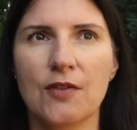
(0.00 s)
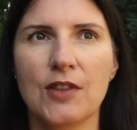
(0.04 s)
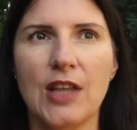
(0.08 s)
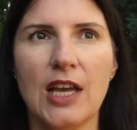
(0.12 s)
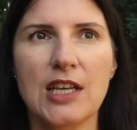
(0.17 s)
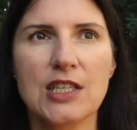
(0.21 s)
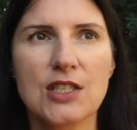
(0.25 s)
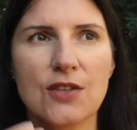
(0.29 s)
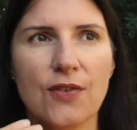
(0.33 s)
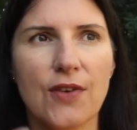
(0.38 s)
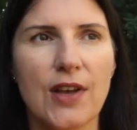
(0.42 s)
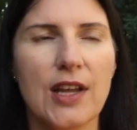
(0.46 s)

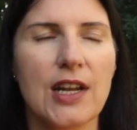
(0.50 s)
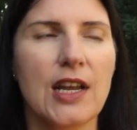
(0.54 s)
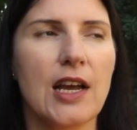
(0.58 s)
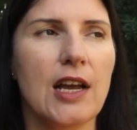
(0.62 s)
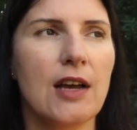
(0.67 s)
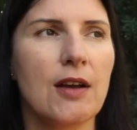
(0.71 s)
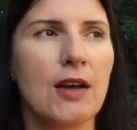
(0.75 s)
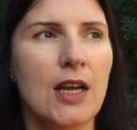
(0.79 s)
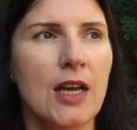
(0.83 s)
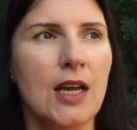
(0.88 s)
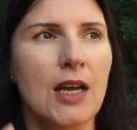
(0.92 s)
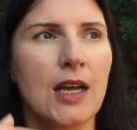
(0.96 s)
ta
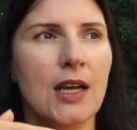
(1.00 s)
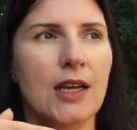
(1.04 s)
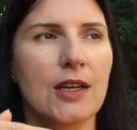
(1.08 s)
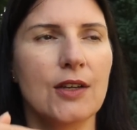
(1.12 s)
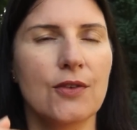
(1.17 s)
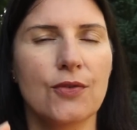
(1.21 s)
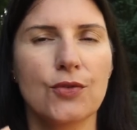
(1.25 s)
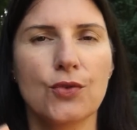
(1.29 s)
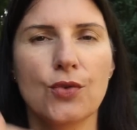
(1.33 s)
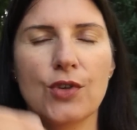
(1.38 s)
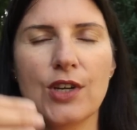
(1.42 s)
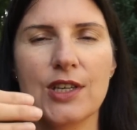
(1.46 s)
sfera,
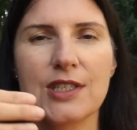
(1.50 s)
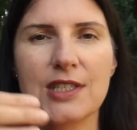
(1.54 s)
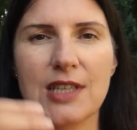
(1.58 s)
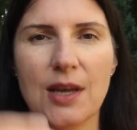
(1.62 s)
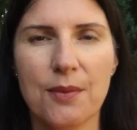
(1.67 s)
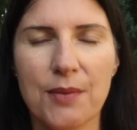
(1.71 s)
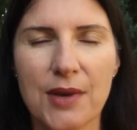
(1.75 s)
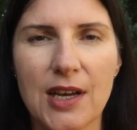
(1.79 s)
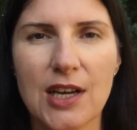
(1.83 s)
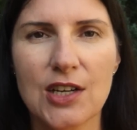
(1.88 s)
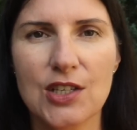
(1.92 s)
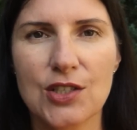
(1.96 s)
w której
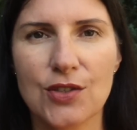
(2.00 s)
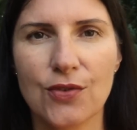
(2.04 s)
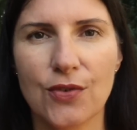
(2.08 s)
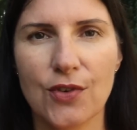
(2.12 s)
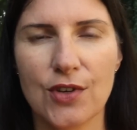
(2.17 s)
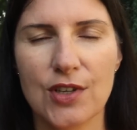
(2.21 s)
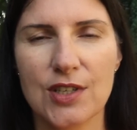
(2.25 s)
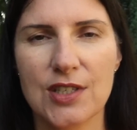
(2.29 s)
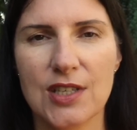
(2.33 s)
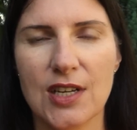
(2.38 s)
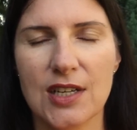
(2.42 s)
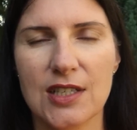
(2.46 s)
zamykasz
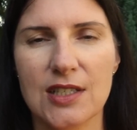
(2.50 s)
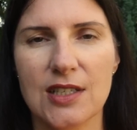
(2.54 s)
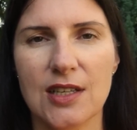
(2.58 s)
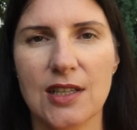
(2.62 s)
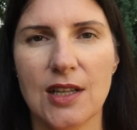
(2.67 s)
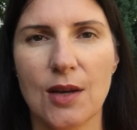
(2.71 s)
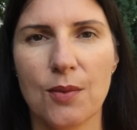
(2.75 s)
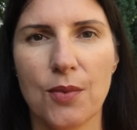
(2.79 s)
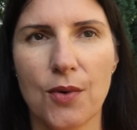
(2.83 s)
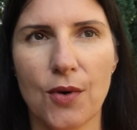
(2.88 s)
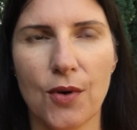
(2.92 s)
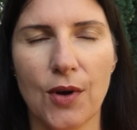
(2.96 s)
swoje serce
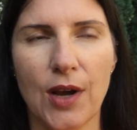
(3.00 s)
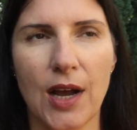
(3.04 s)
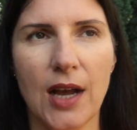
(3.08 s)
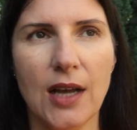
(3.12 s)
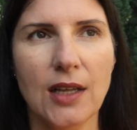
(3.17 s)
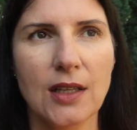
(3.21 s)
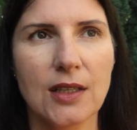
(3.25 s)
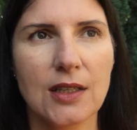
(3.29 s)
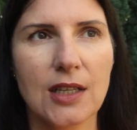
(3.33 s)
na Boga,